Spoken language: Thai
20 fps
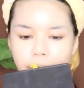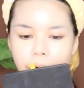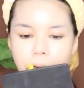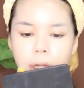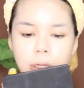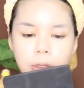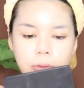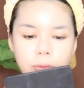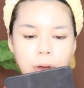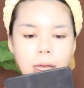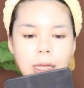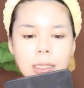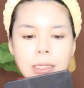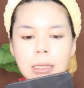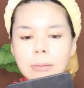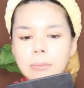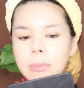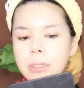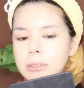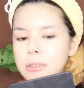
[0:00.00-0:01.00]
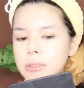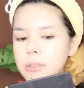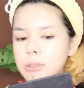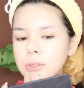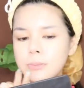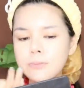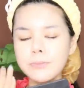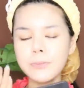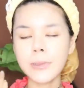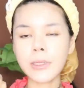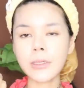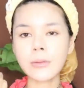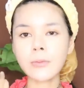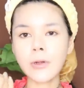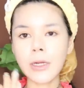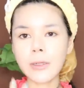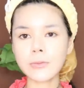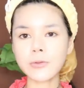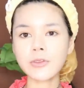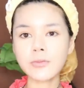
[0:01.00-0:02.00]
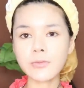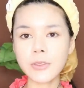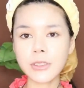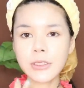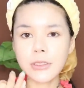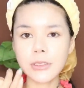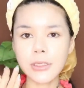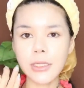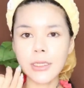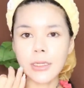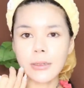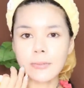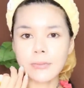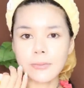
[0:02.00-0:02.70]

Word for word: หลอดว่านะมันเพิ่มความชุ่มชื้นให้กั